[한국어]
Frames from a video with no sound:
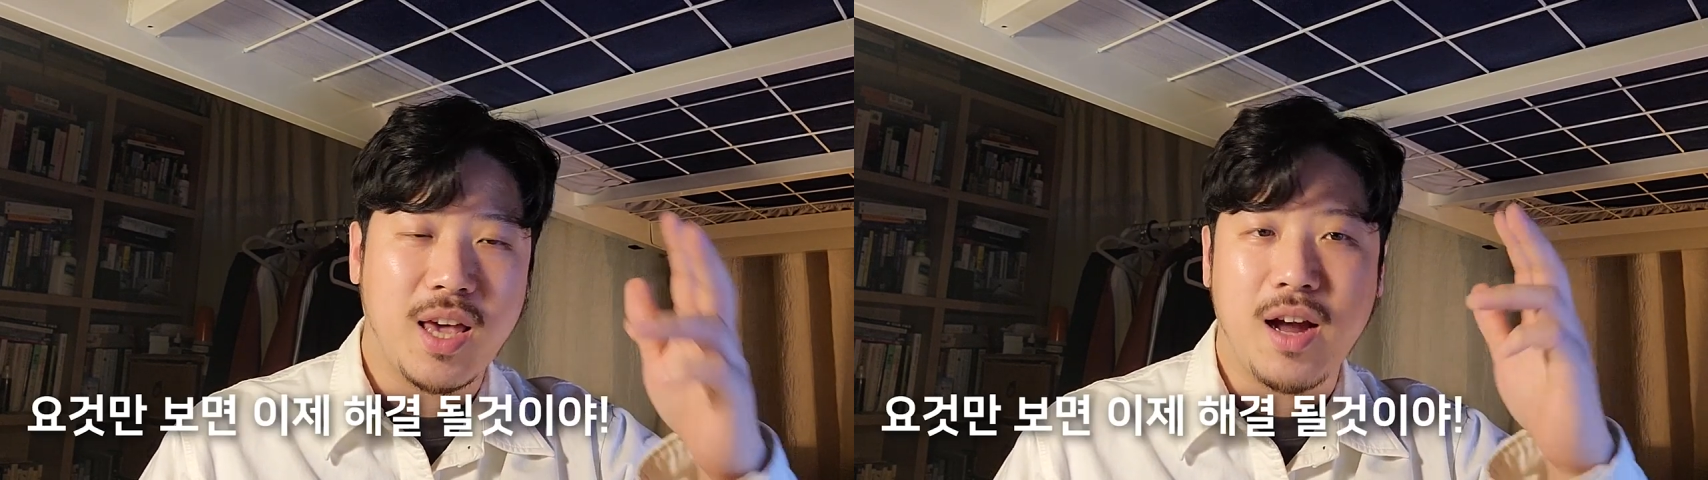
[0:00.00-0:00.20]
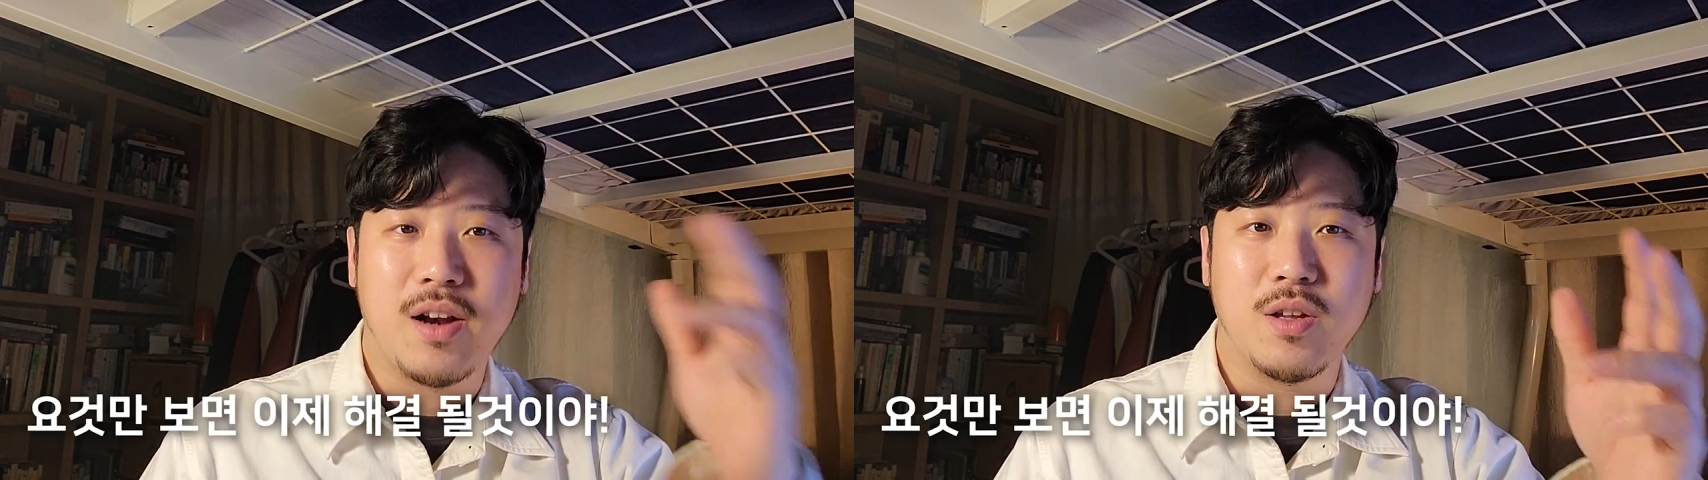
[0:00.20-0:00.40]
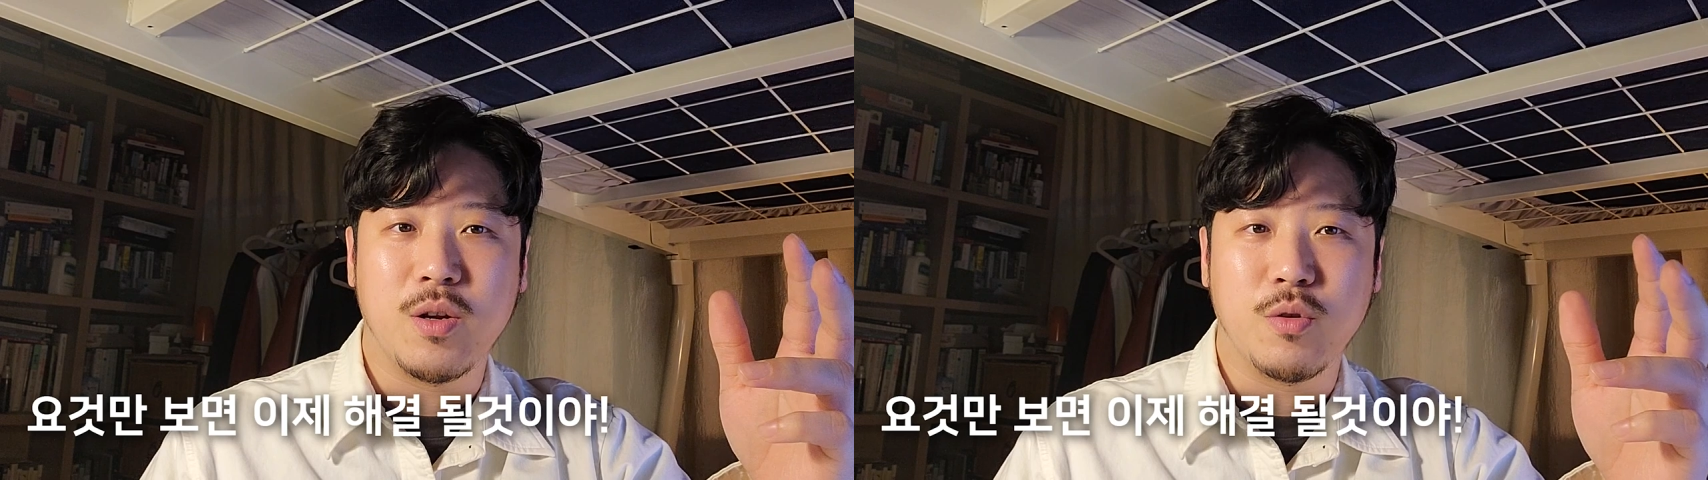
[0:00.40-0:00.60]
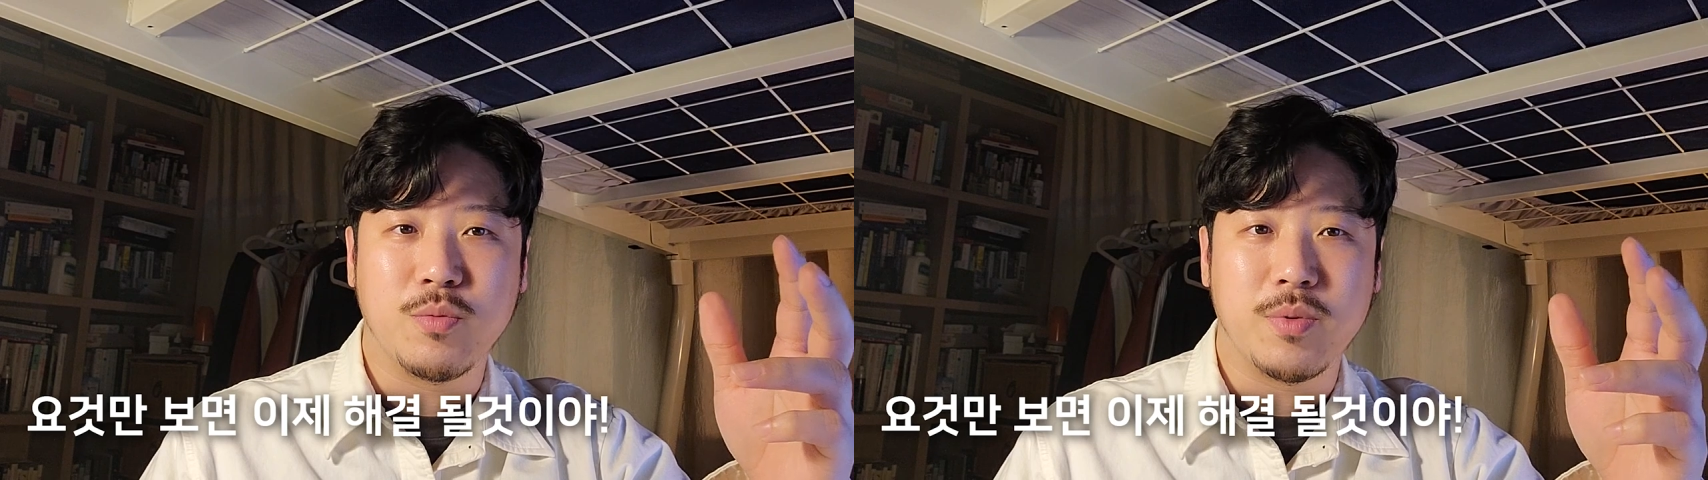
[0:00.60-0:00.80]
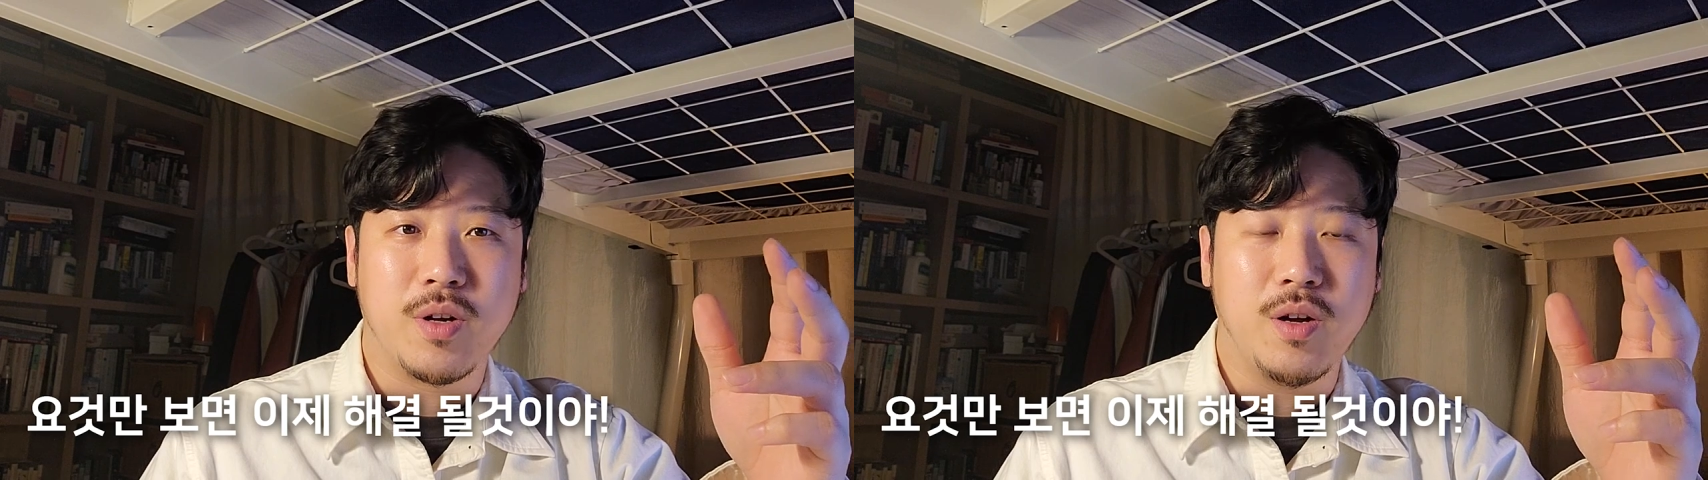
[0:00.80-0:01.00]
알려드리고
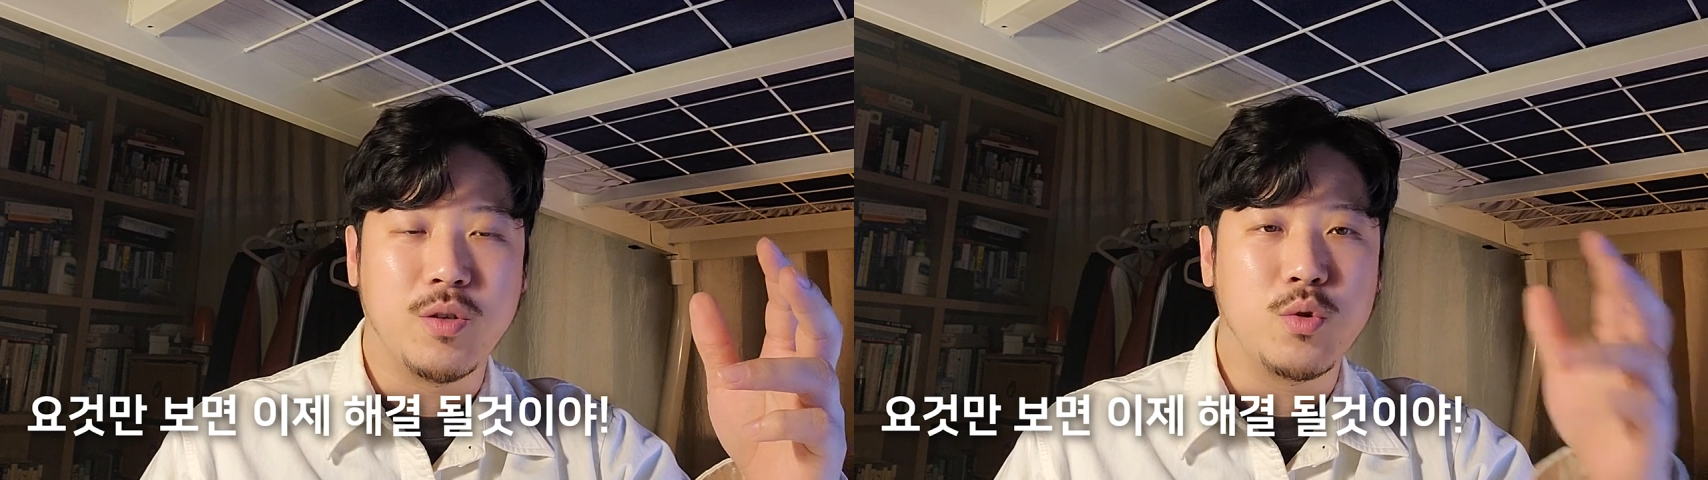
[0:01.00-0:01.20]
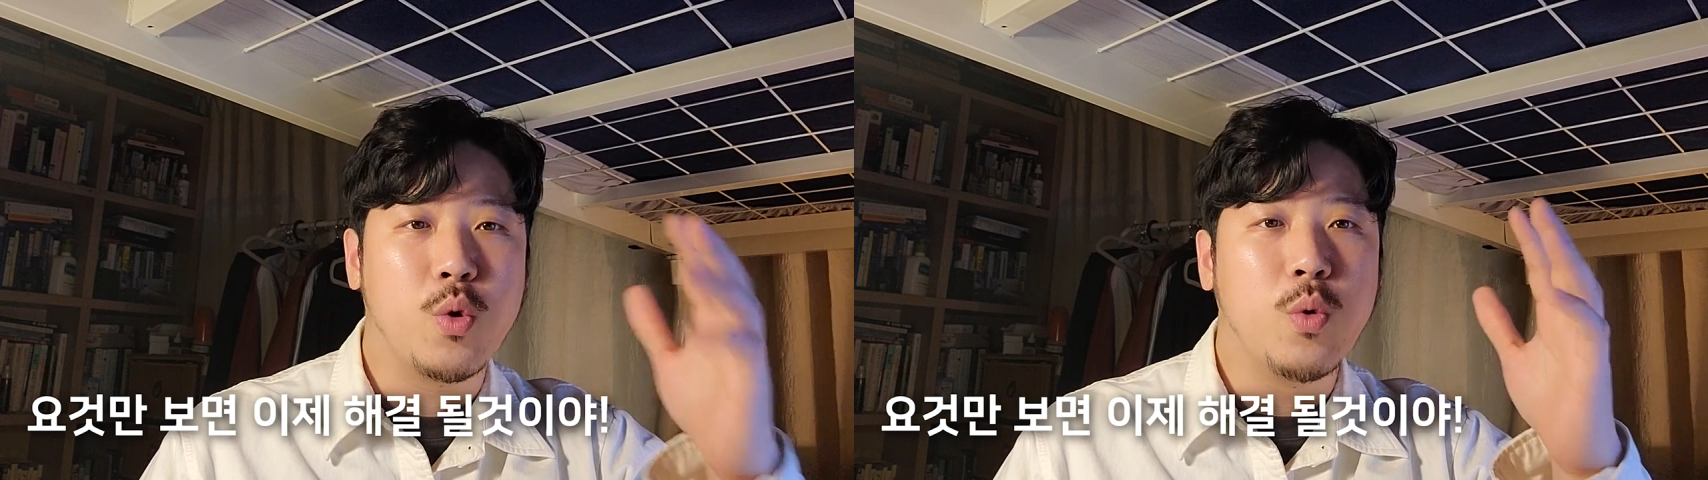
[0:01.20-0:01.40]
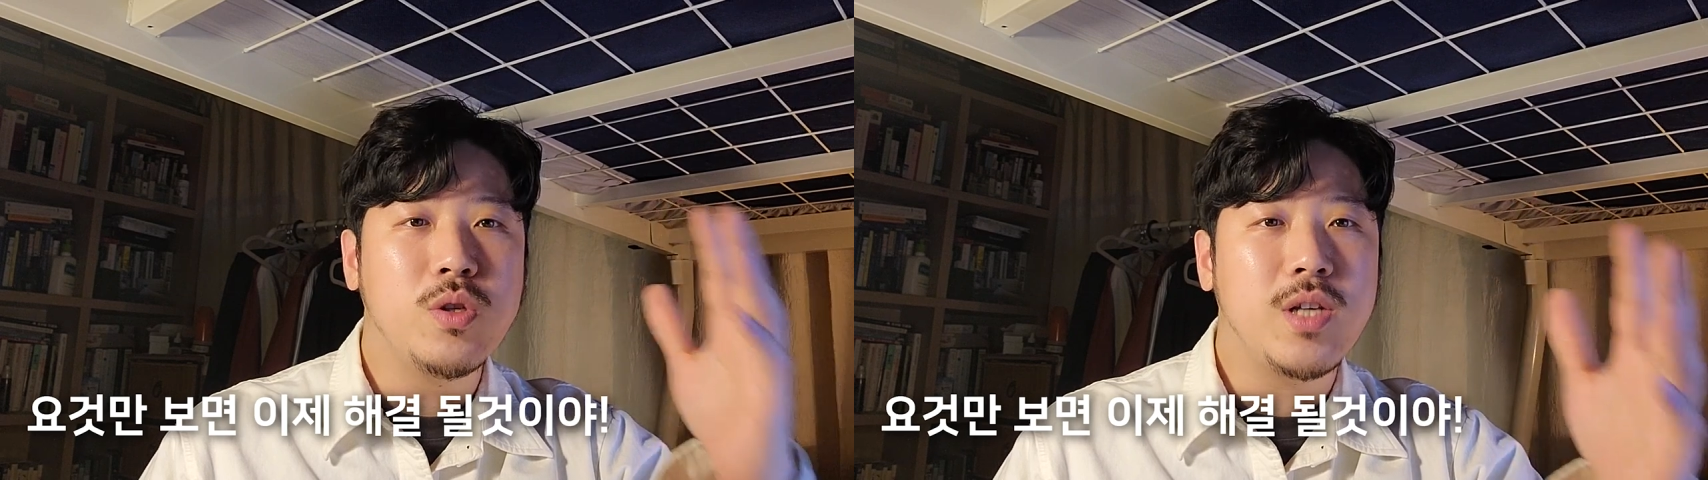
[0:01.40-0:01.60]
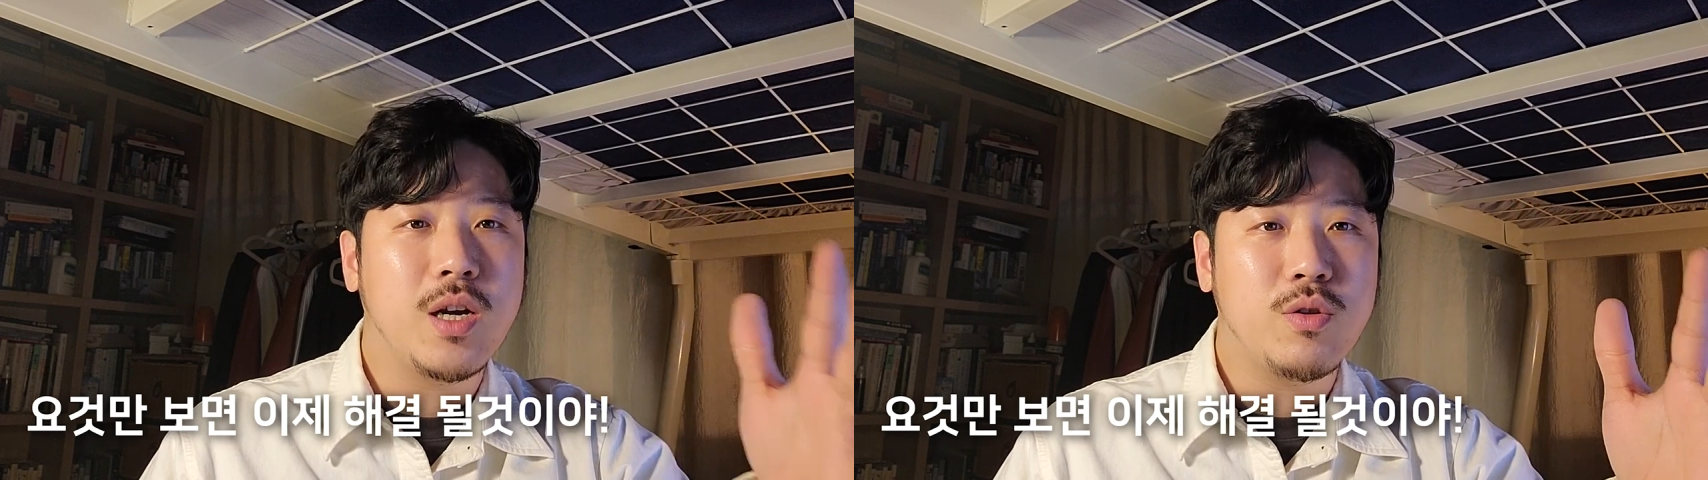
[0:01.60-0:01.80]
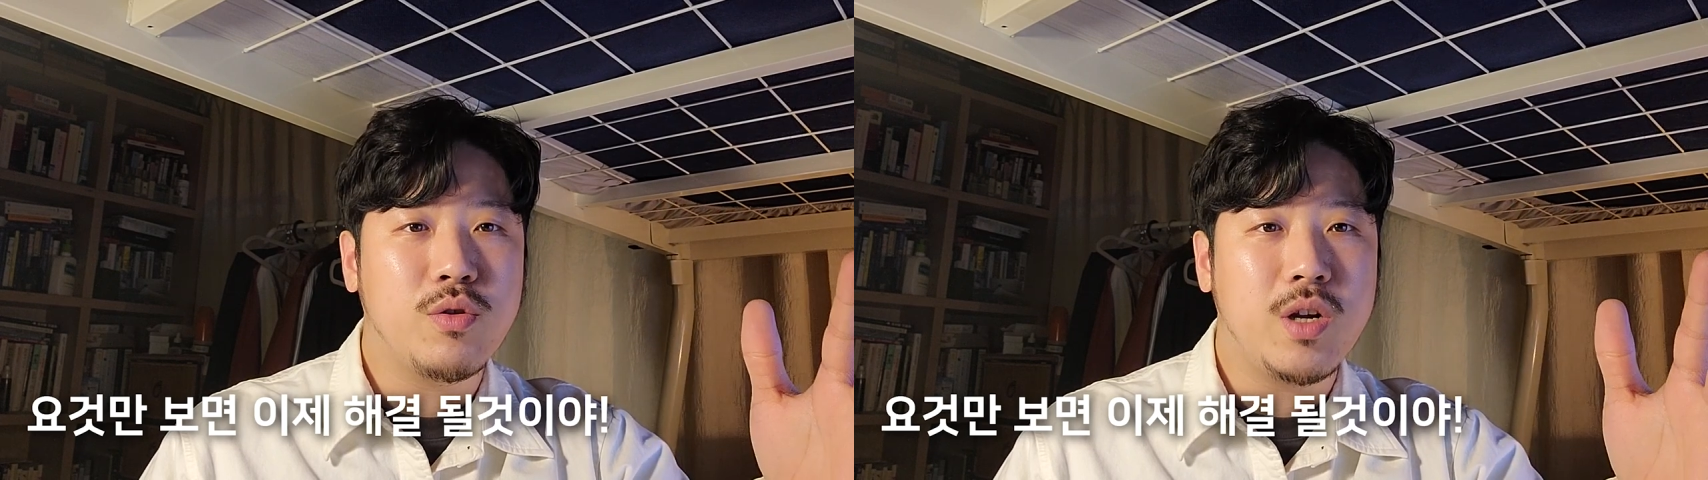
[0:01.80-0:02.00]
싶은 건 좋은
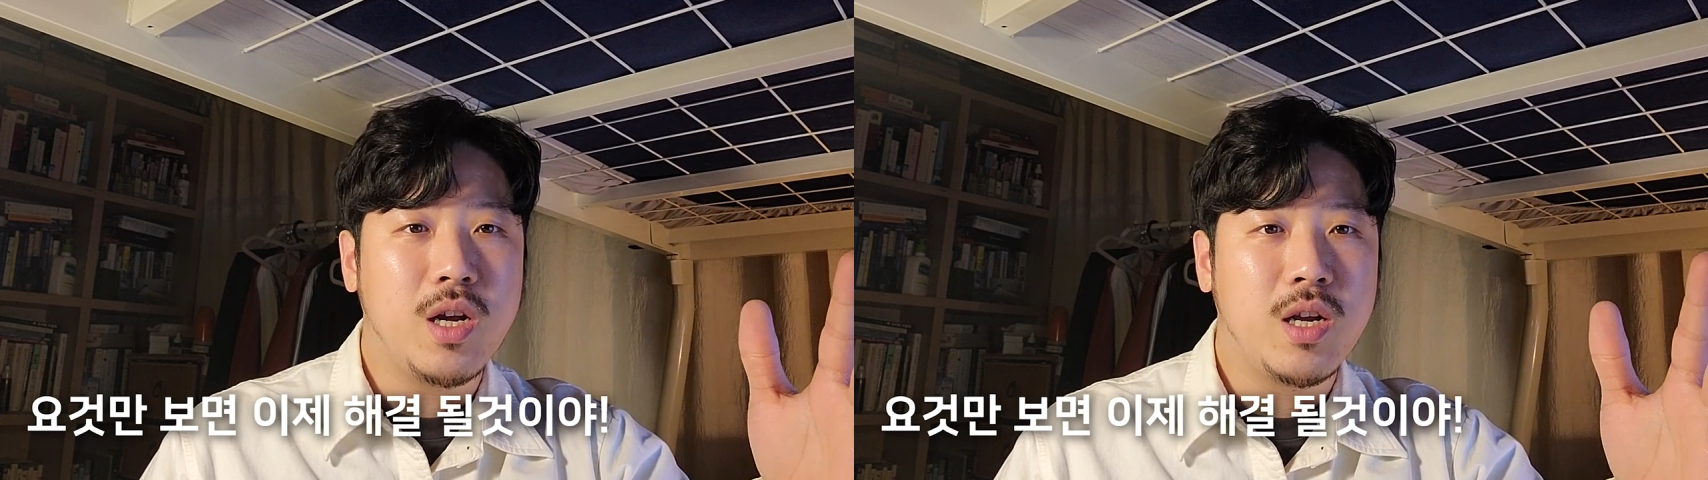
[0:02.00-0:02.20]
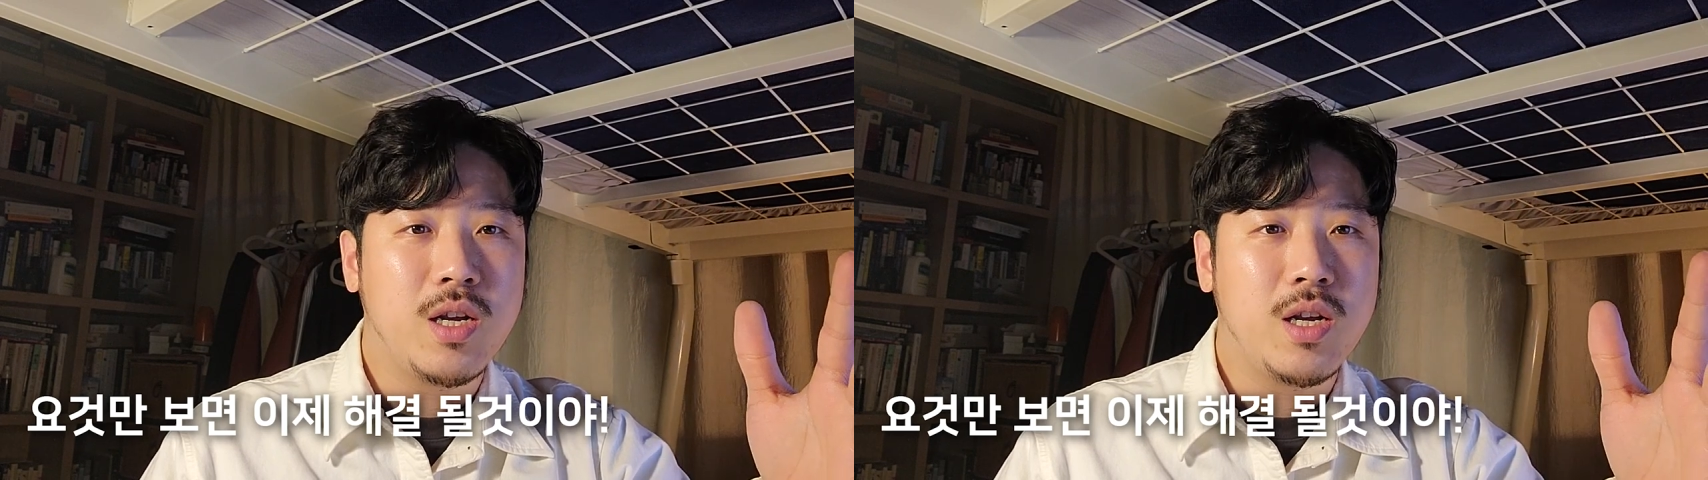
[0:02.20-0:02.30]
생두를